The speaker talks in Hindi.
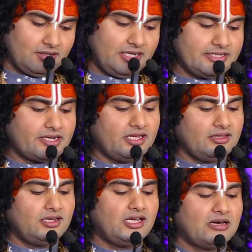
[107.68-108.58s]

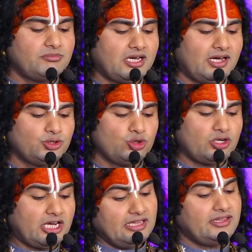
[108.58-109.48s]
गजकंद नाम का जो
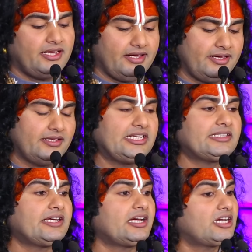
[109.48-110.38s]
कंद है
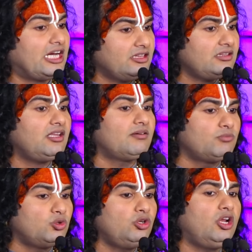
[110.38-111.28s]
जैसे कंद
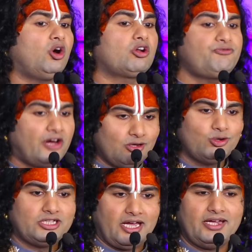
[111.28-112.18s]
मूल और फल
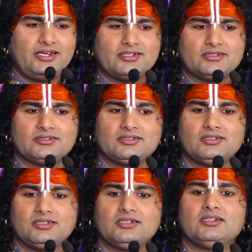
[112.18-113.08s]
होता है ना
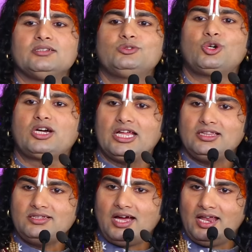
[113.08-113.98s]
तो
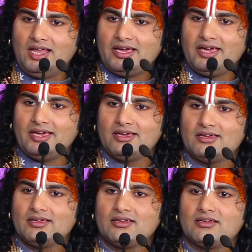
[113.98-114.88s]
कंद अलग है
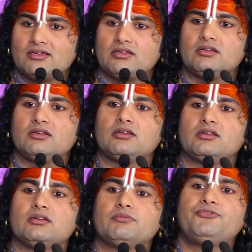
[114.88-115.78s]

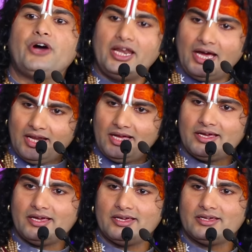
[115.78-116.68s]
फल अलग
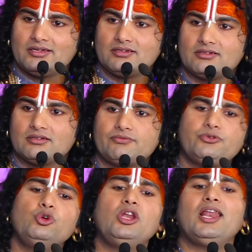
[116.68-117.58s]
है
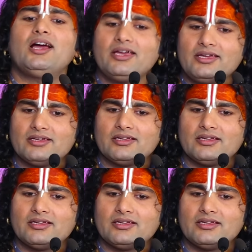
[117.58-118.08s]
फूल अलग है